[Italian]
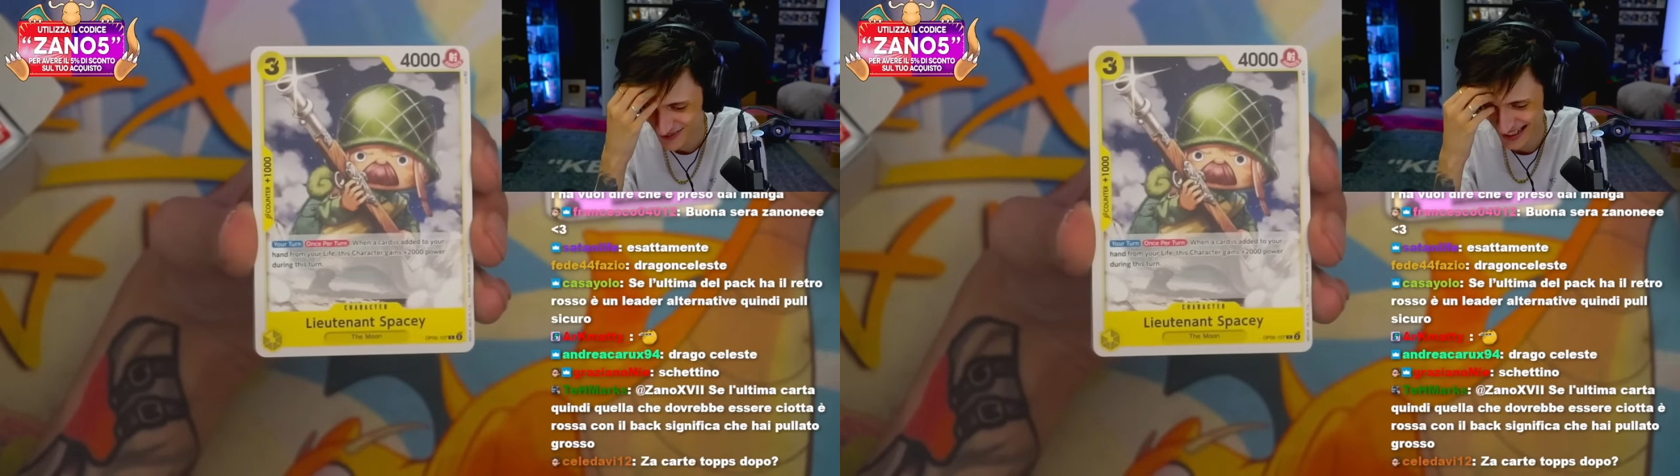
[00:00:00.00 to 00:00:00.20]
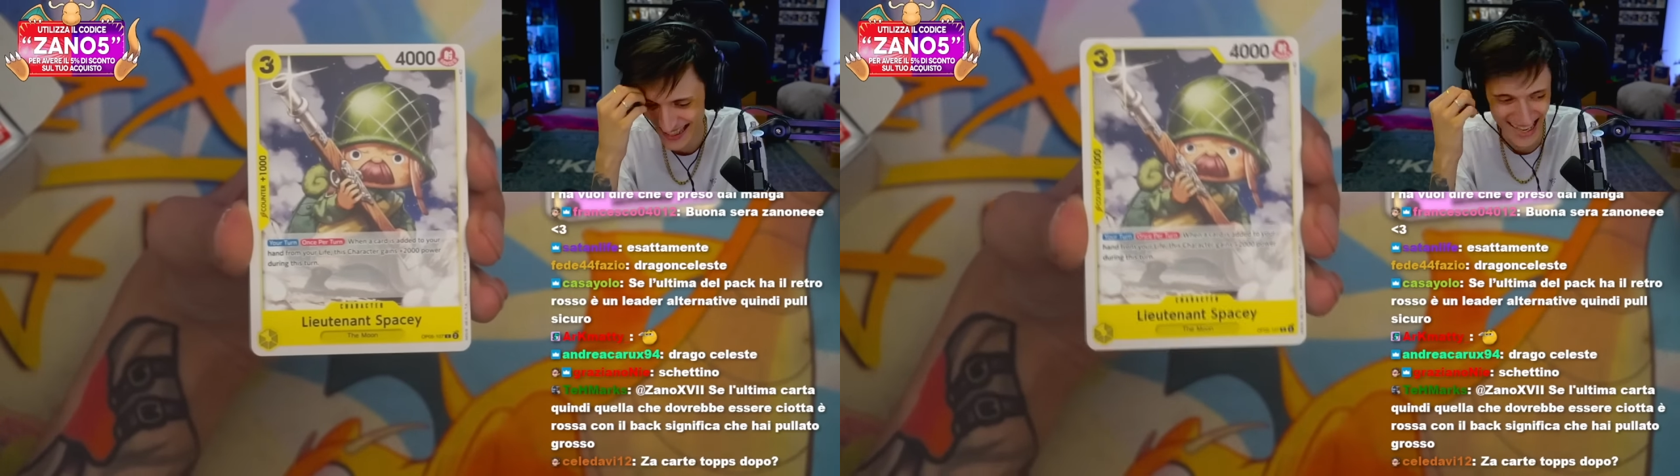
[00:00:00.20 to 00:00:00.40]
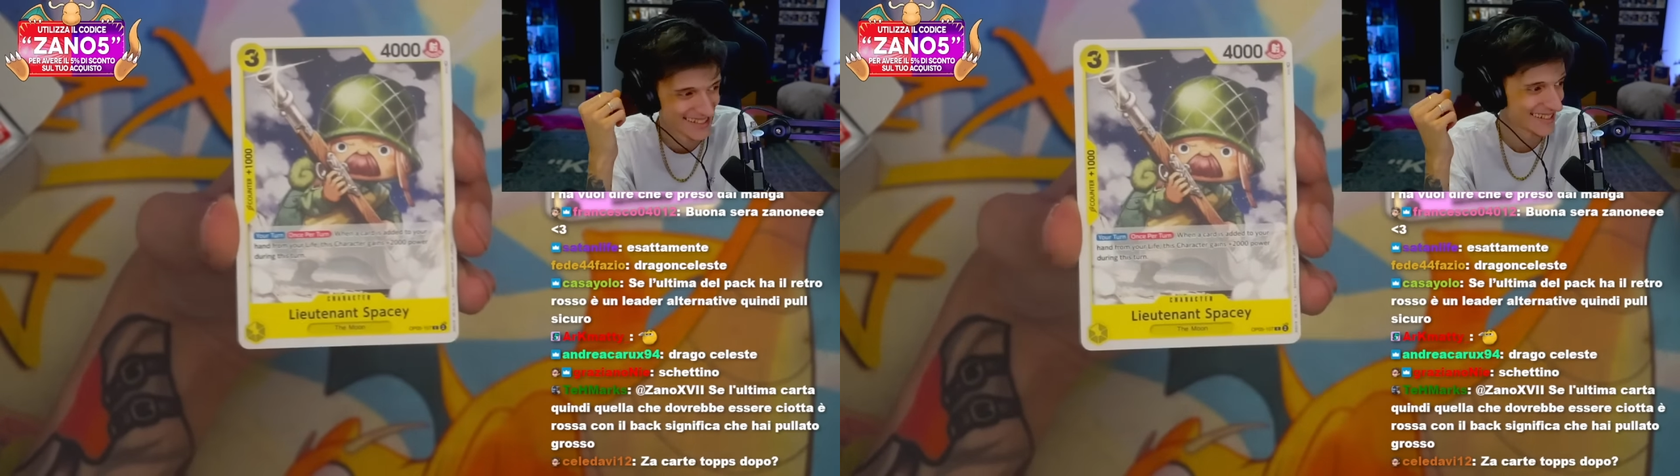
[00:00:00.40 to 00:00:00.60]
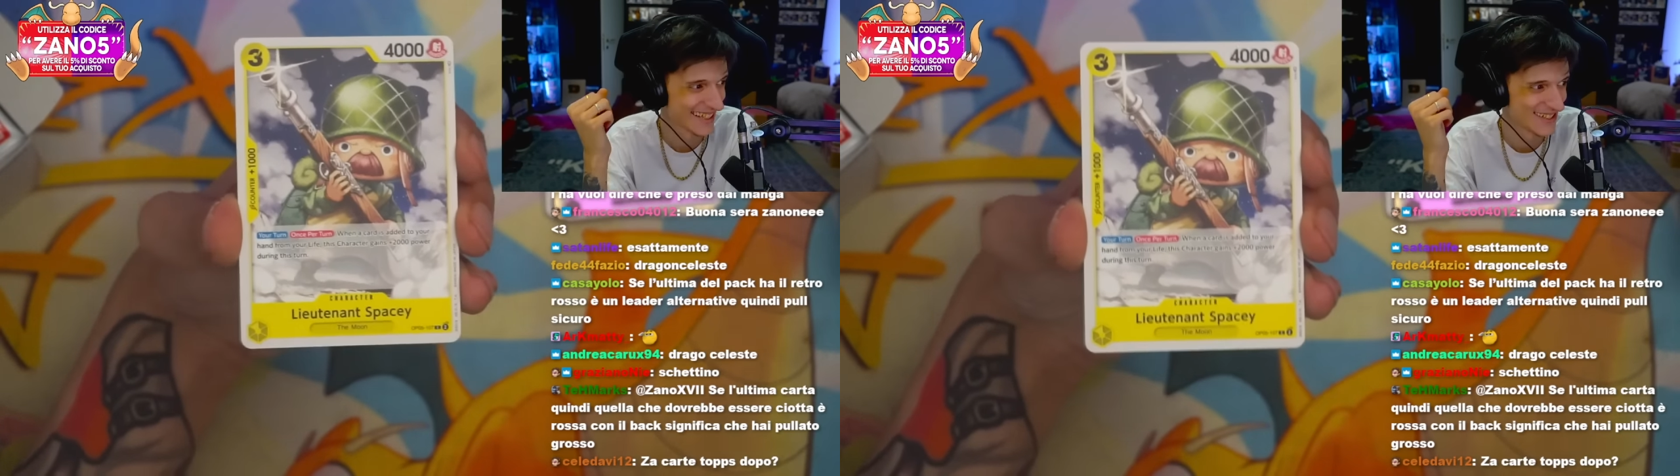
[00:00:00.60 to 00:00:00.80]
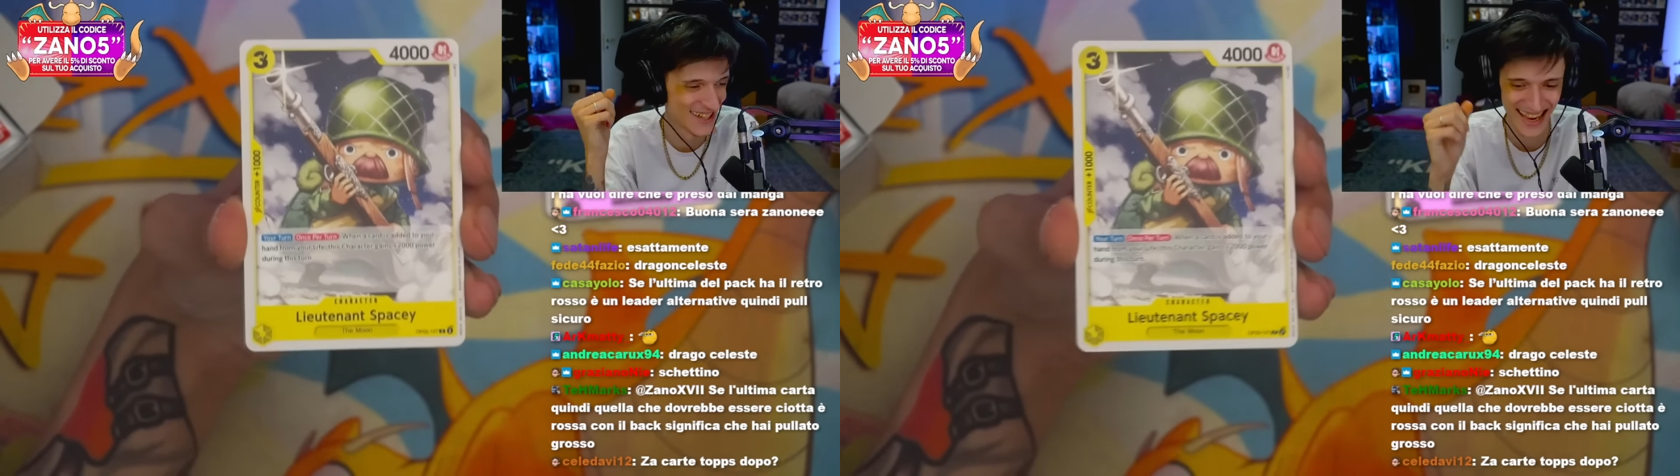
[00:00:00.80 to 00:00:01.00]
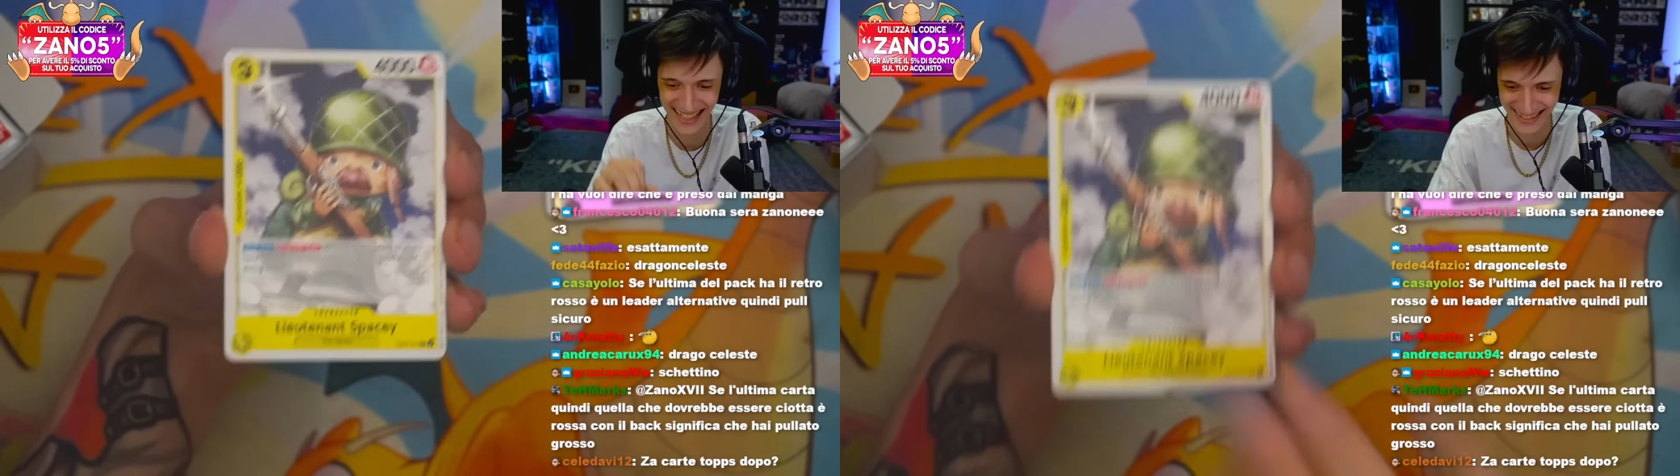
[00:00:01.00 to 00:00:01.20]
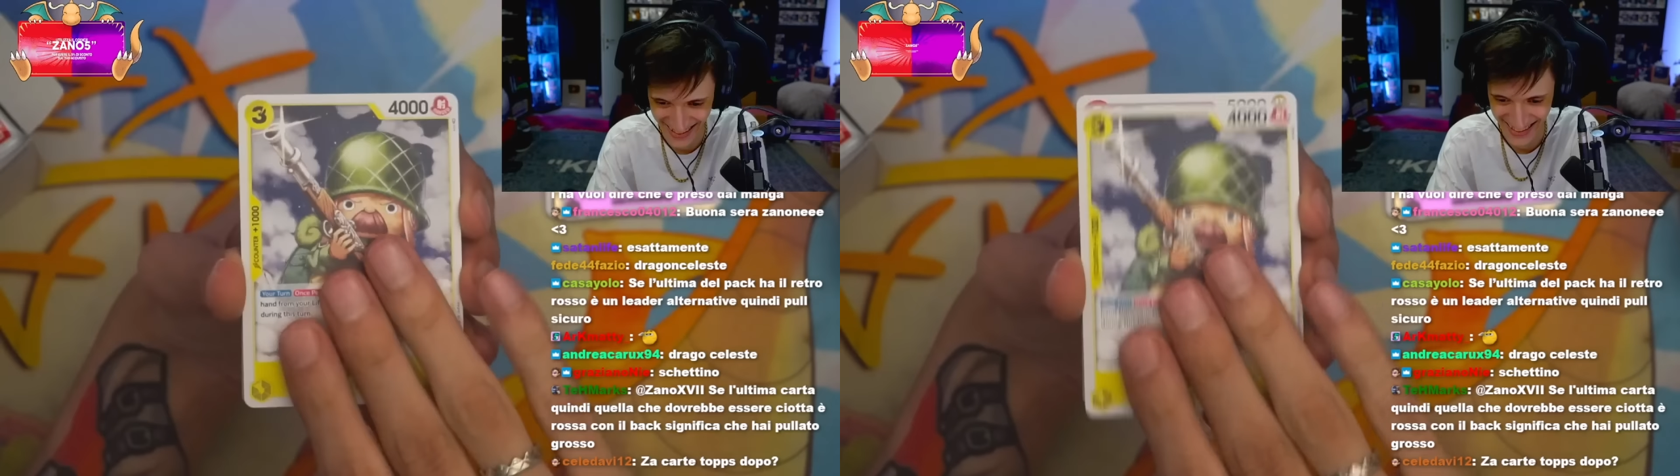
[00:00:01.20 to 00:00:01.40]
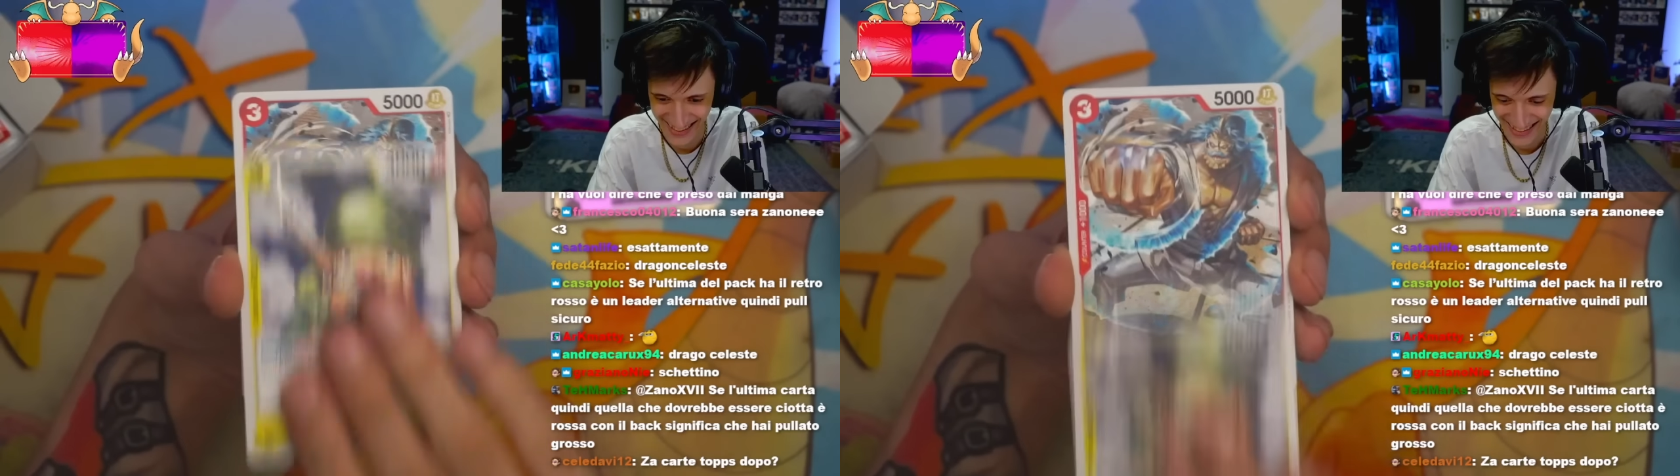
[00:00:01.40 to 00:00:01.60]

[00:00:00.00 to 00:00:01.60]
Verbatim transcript: Ma chi è sta gente?